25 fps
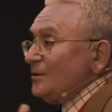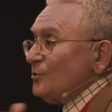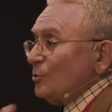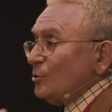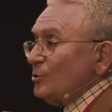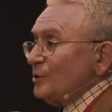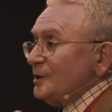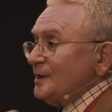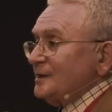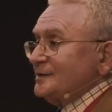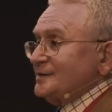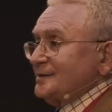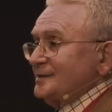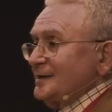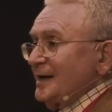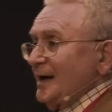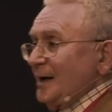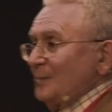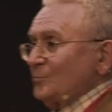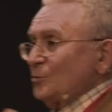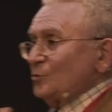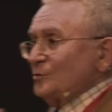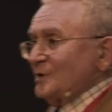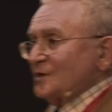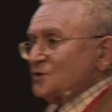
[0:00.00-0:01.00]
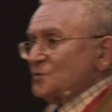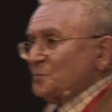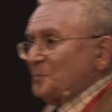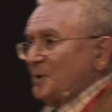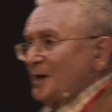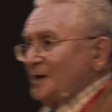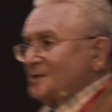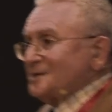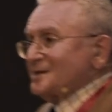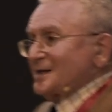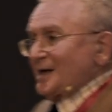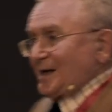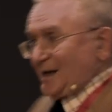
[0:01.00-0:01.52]
noi siamo una
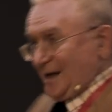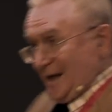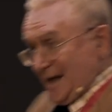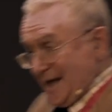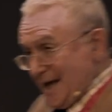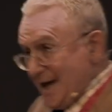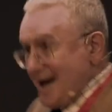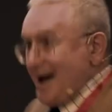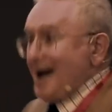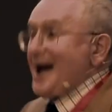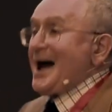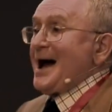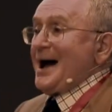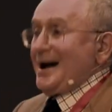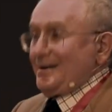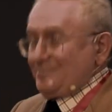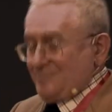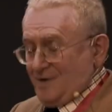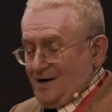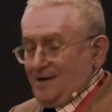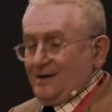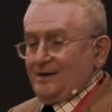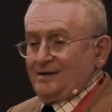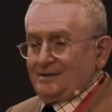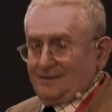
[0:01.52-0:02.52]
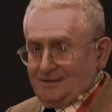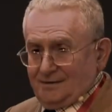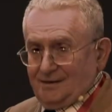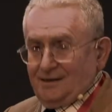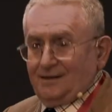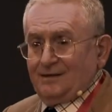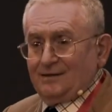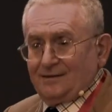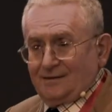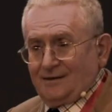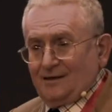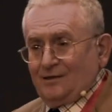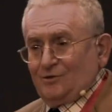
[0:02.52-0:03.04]
specie che ama
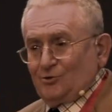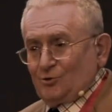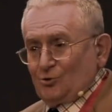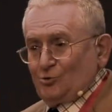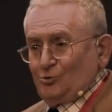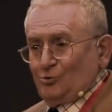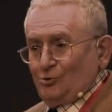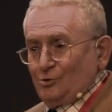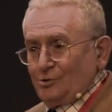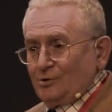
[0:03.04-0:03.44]
il rischio,